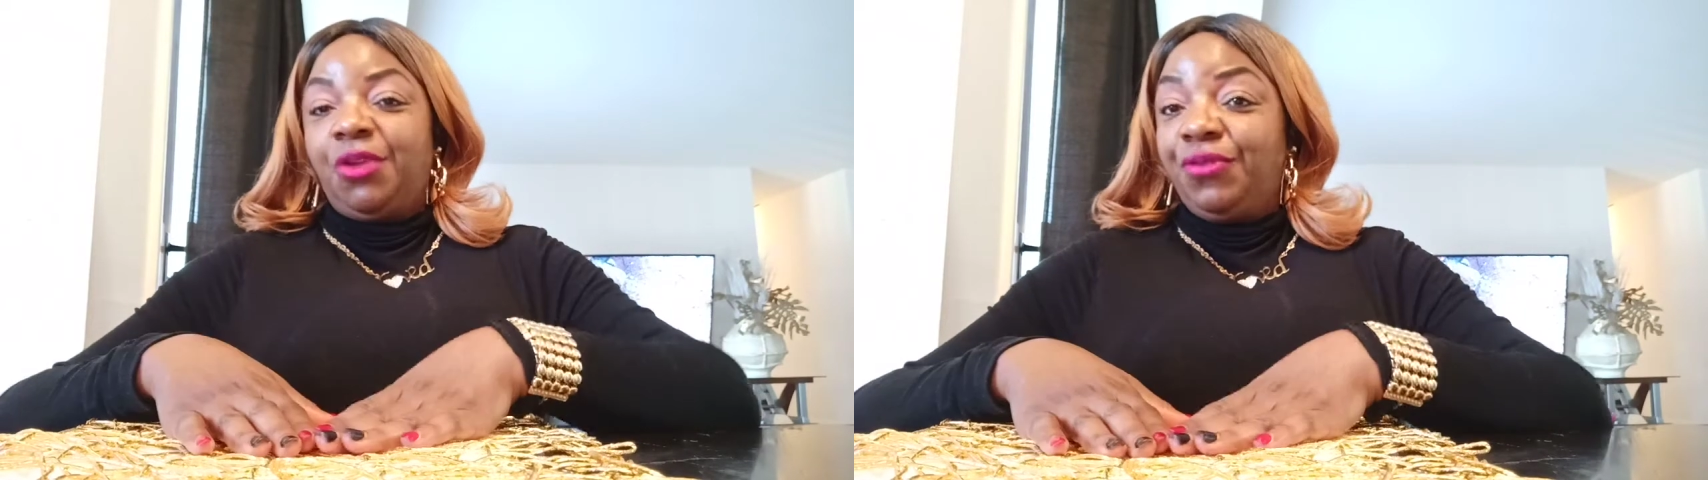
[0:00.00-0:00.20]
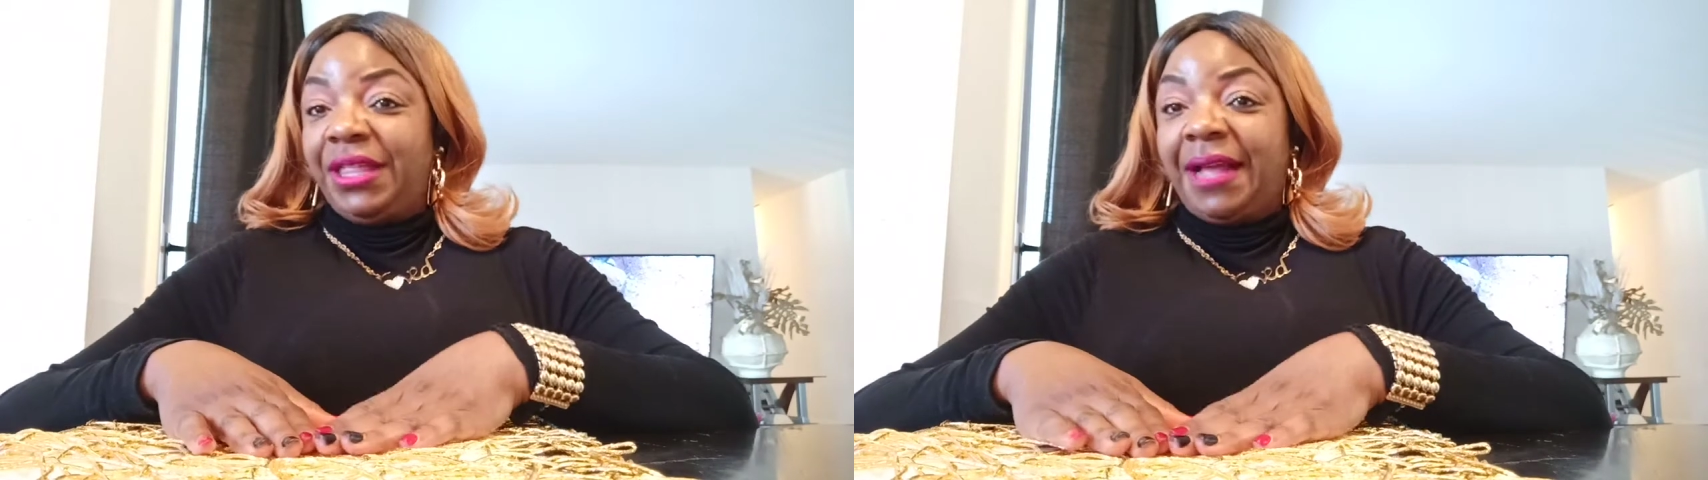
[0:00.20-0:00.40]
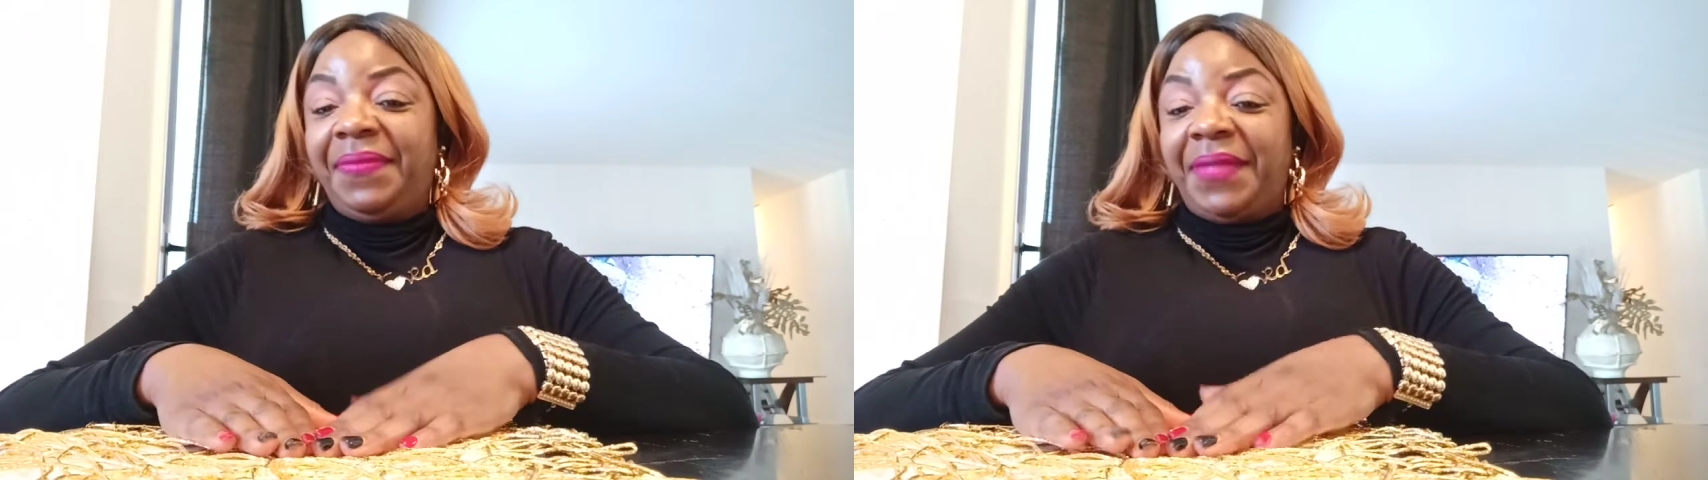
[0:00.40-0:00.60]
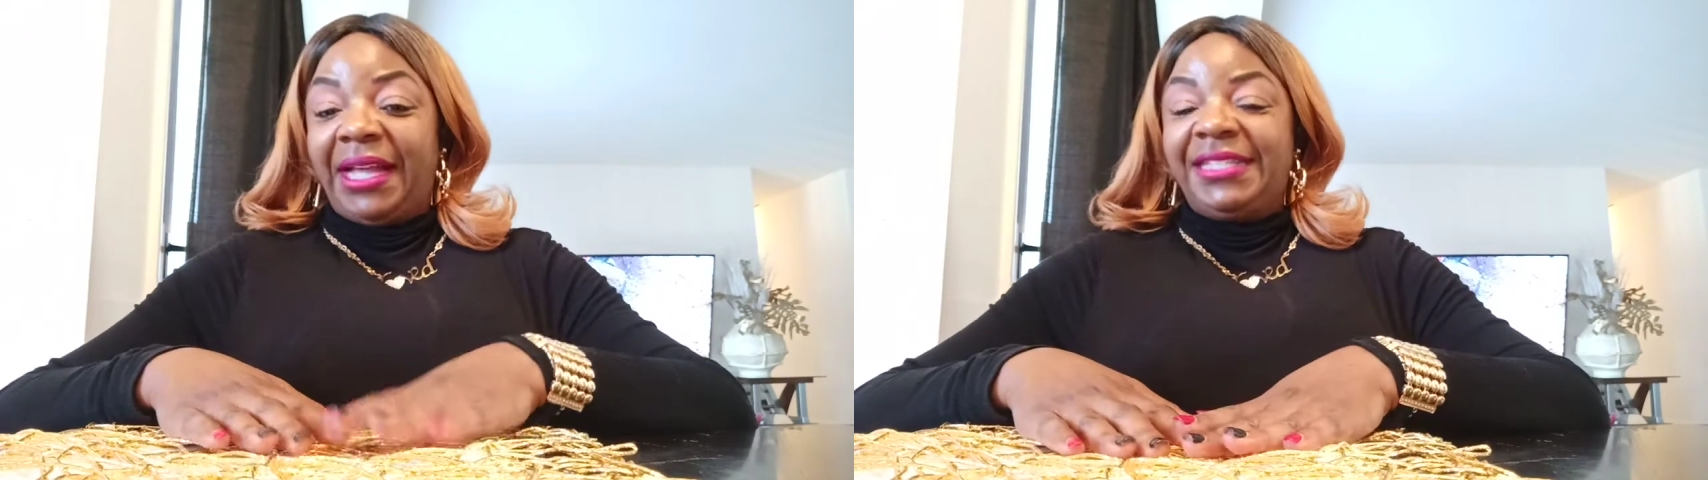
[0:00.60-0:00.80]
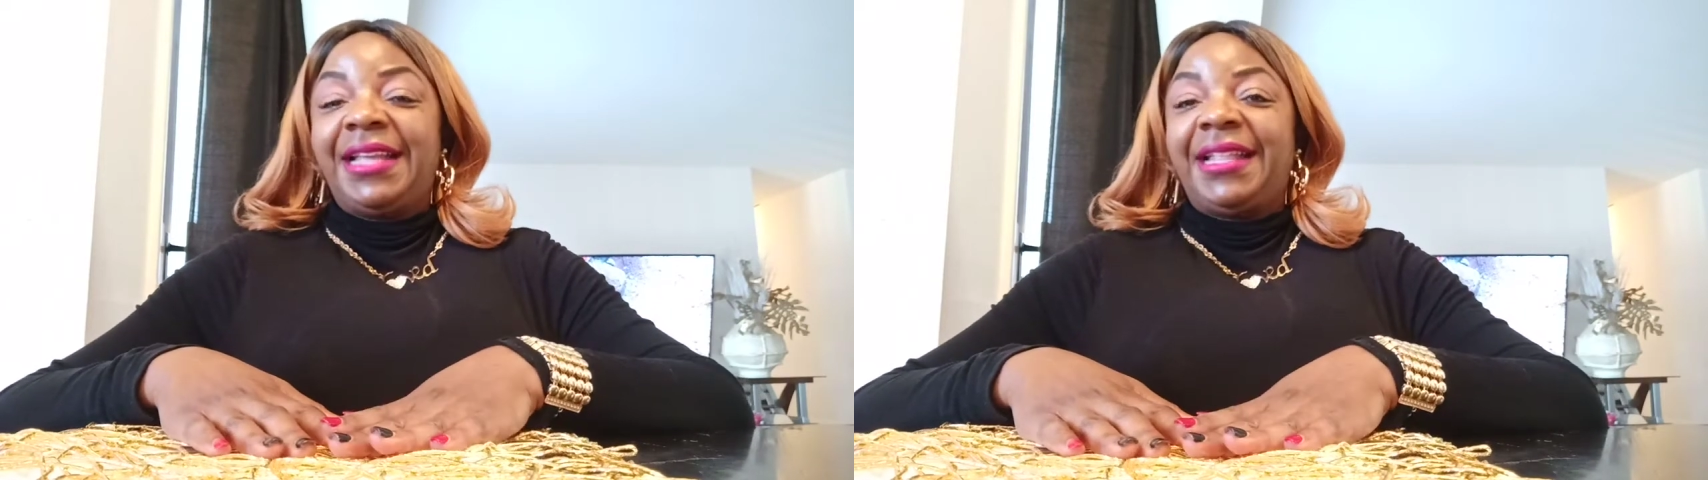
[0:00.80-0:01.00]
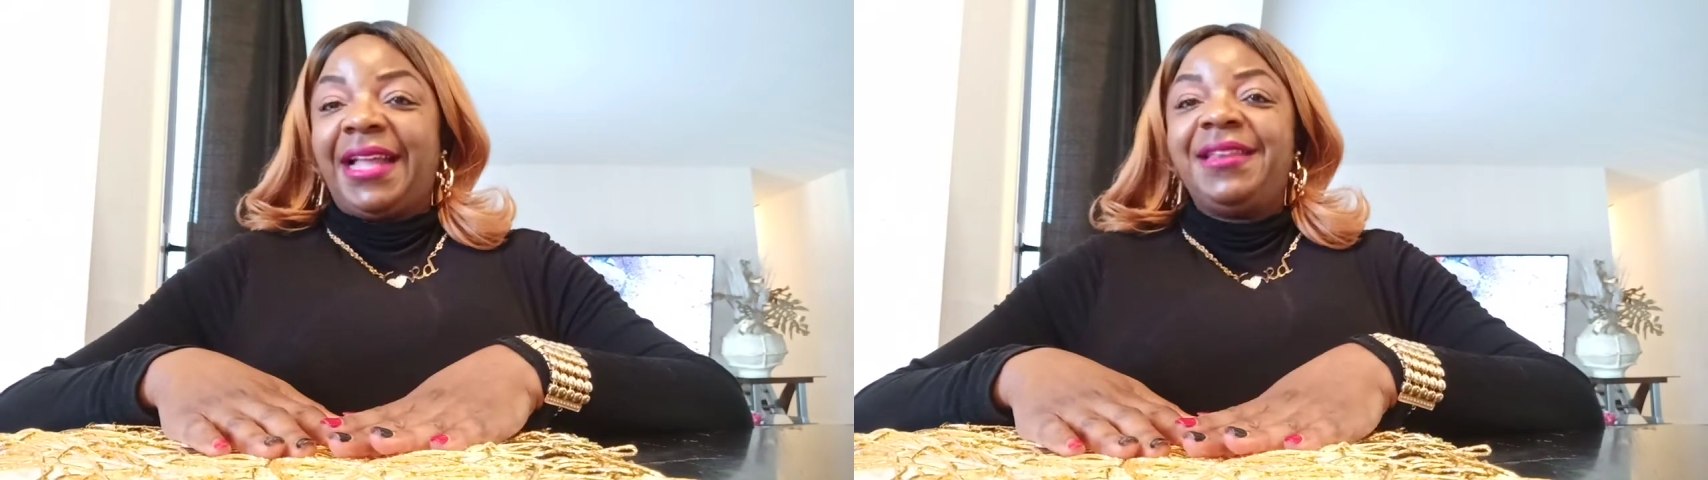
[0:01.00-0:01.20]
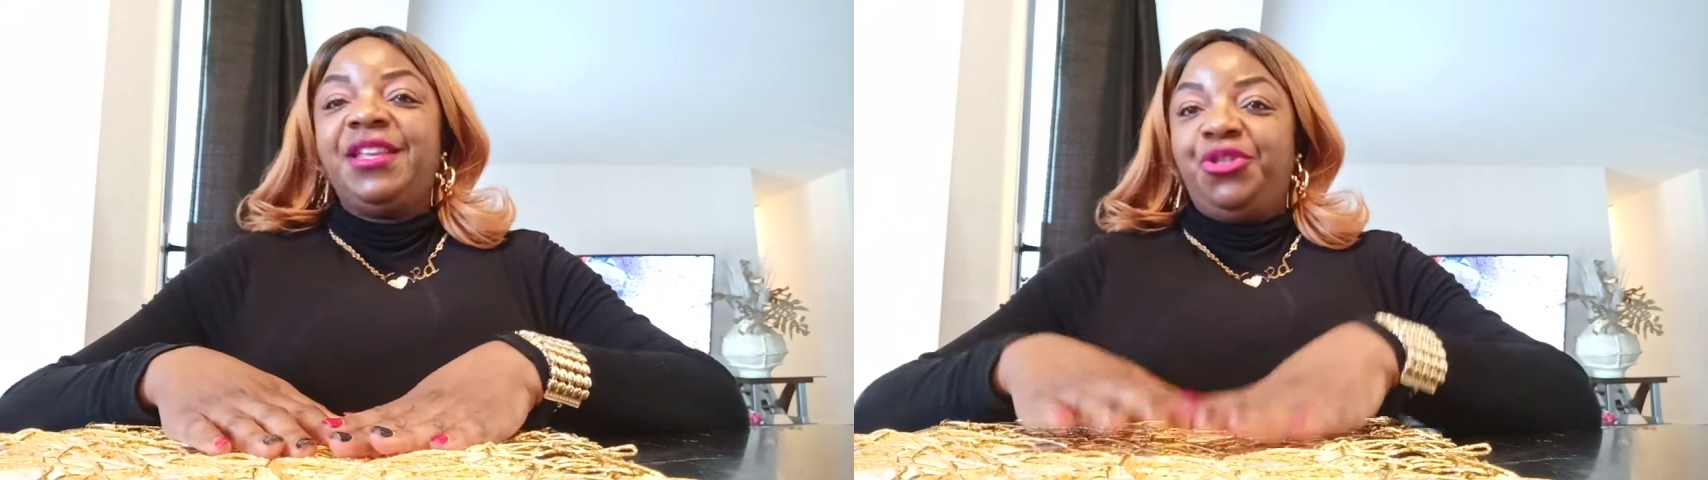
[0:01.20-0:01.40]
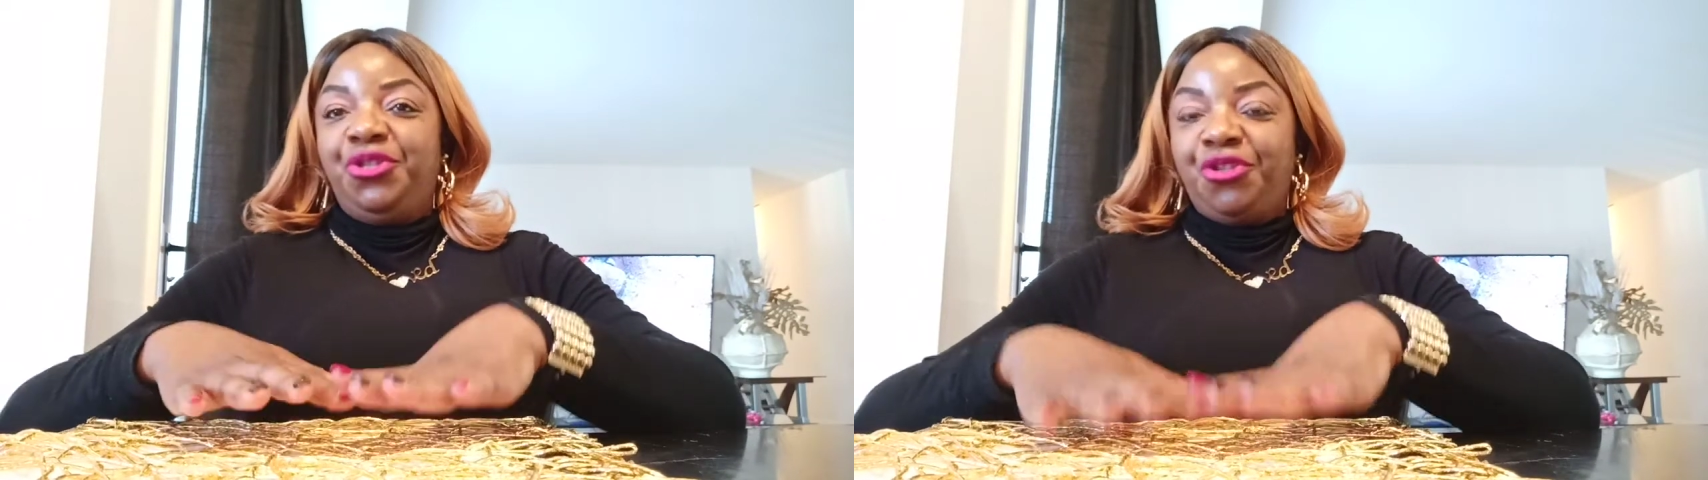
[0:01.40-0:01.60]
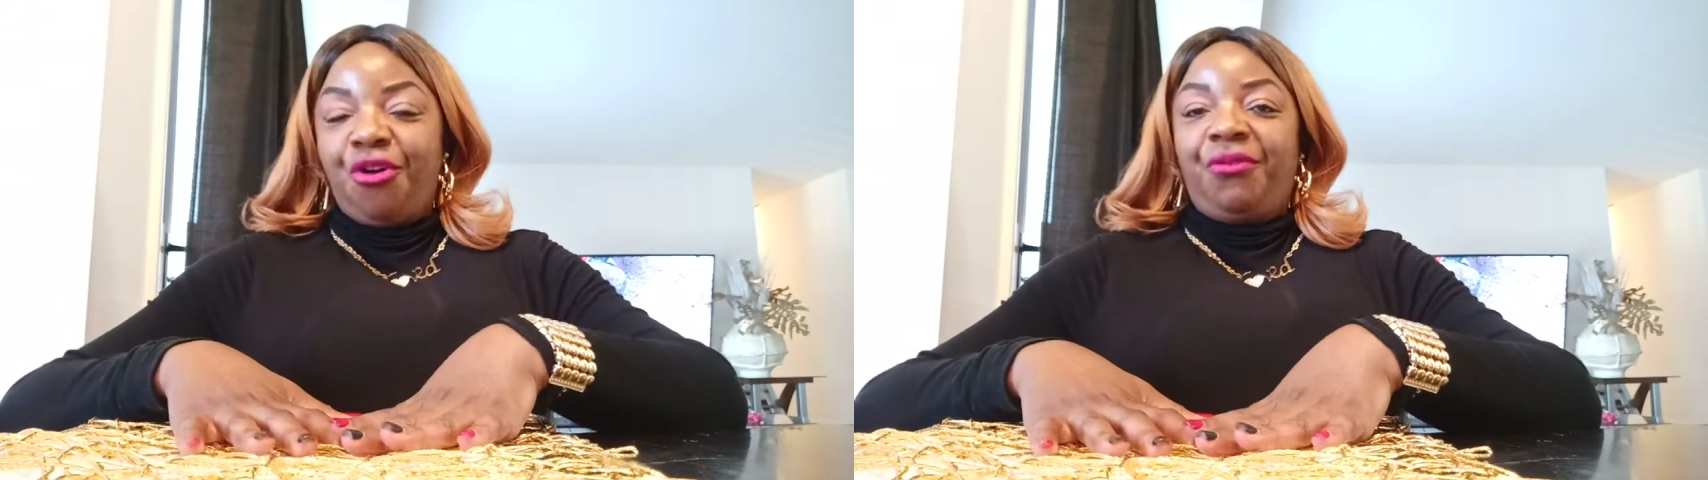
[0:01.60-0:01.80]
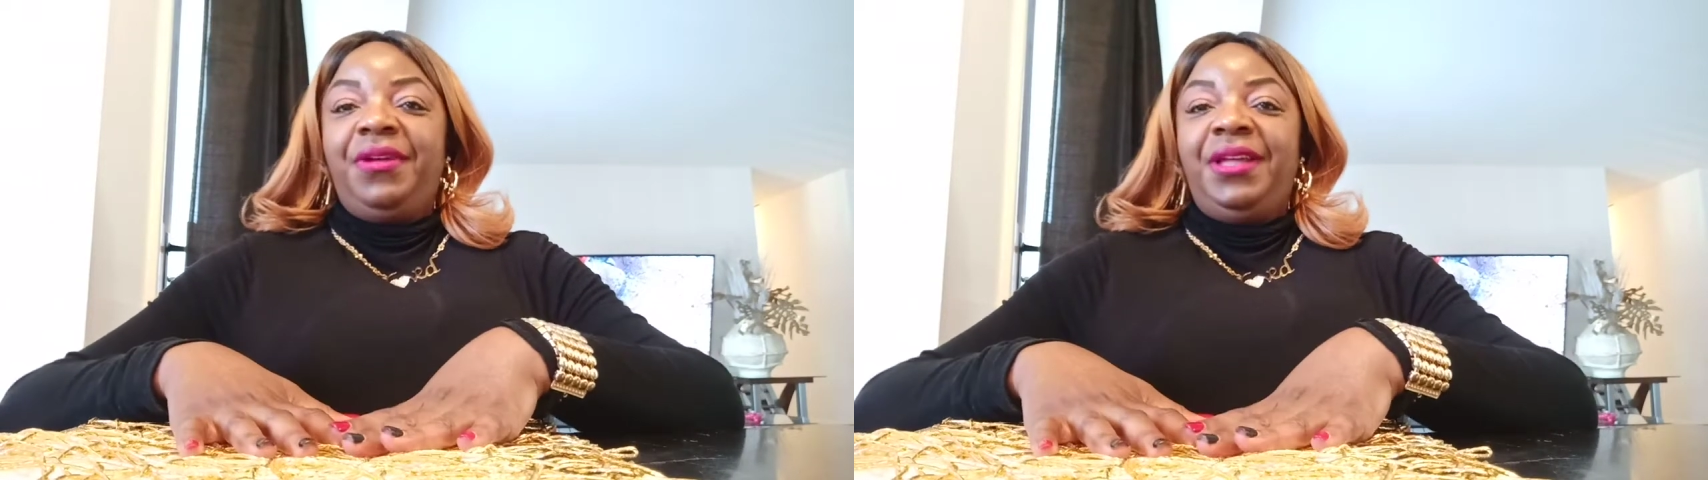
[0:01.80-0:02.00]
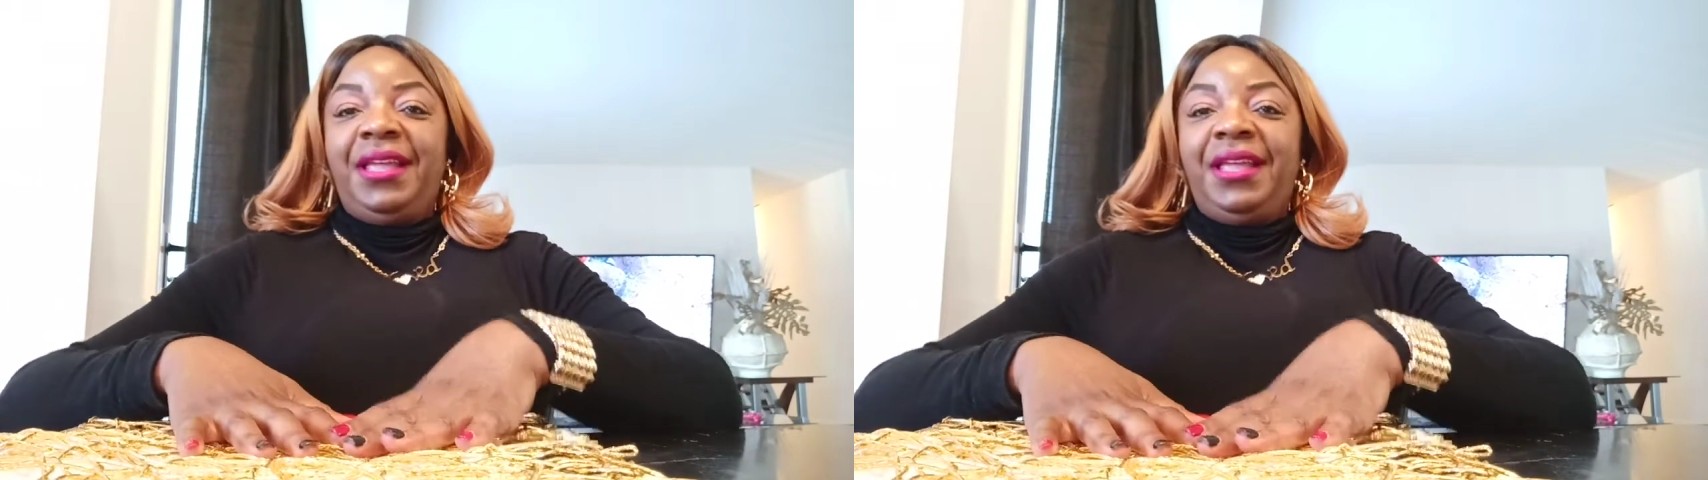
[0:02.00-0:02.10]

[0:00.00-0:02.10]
une dame haïtienne a dit non.